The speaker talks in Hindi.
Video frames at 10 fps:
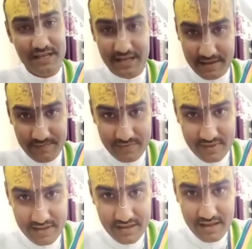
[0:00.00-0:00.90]
दिन
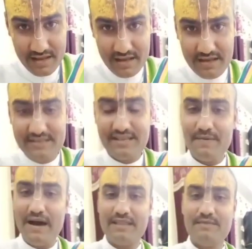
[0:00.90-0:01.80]
है
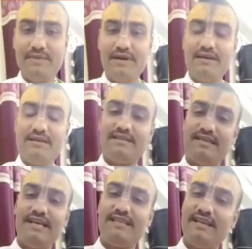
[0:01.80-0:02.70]
इसके बाद में
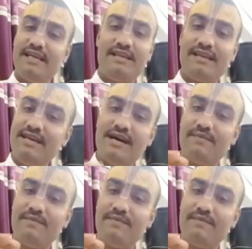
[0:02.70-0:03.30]
धीरे धीरे दिन की